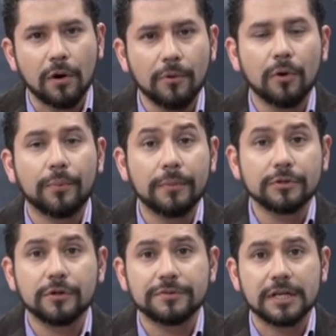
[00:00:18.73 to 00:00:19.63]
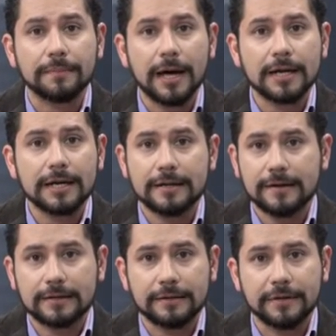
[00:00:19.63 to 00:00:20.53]
¿Cómo lo podemos observar en las
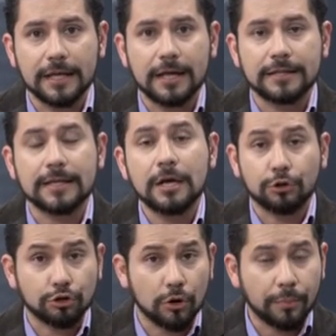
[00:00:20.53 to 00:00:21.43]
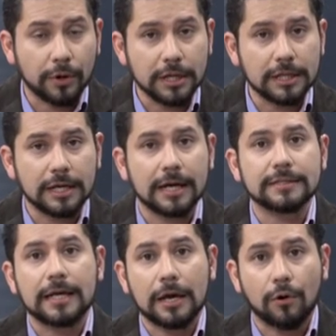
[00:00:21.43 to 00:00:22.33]
actividades no solo
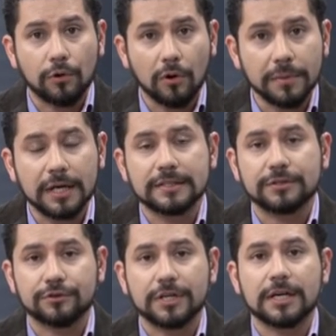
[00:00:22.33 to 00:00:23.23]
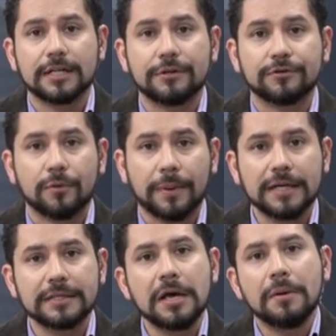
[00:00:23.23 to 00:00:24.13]
políticas, económicas y sociales de nuestro
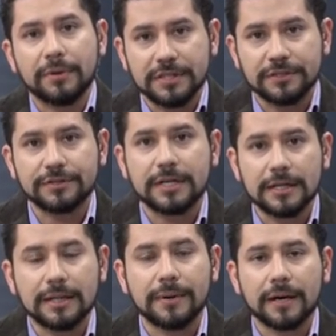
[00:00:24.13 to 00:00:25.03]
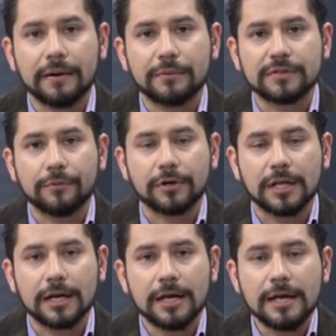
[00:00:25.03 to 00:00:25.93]
país? Pues eso será el tema que vamos a
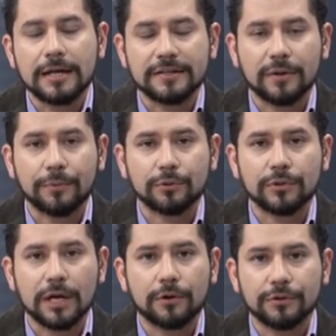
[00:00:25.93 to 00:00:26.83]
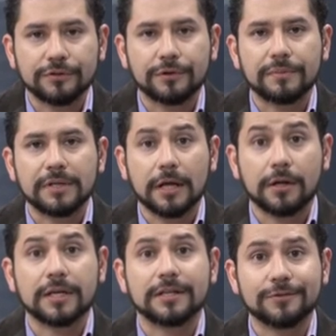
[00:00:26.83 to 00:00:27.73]
abordar en esta oportunidad con nuestros invitados,
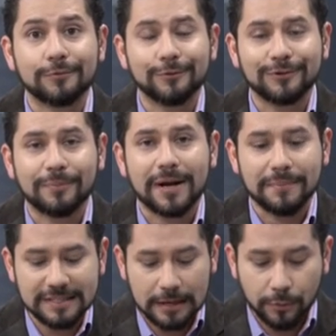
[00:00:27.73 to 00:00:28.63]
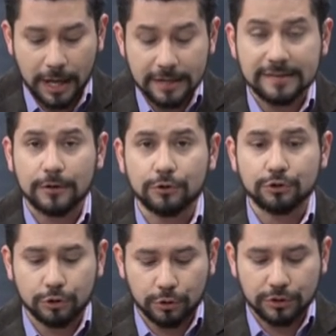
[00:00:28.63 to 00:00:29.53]
a quienes es un gusto para mí saludar. Está con
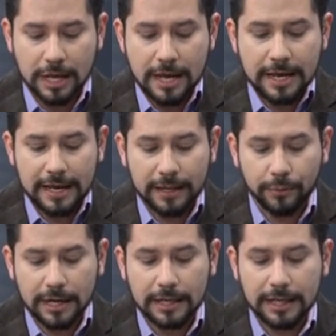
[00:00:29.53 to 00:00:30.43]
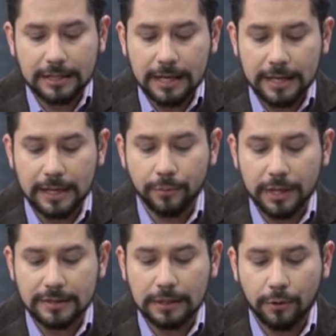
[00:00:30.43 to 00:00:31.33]
nosotros Eduard Argueta.
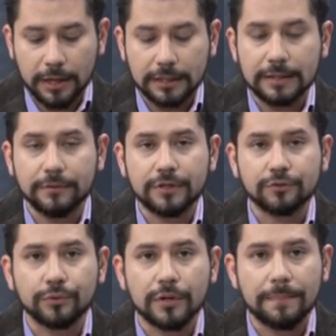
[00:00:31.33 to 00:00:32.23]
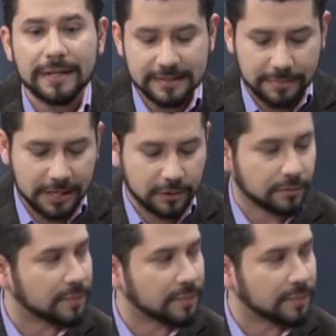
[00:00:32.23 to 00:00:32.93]
Eduard es del colectivo de estudio de pensamiento.